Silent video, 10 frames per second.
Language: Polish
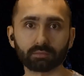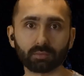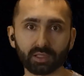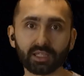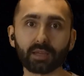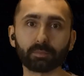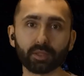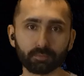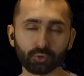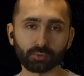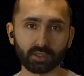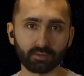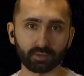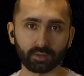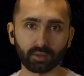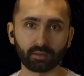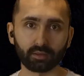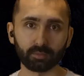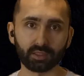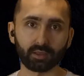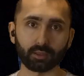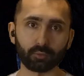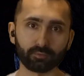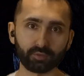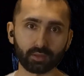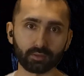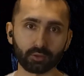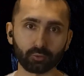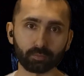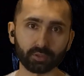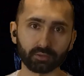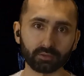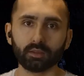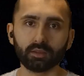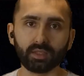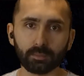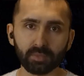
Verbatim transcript: lepiej poszukiwać cennych minerałów i skorupy. Na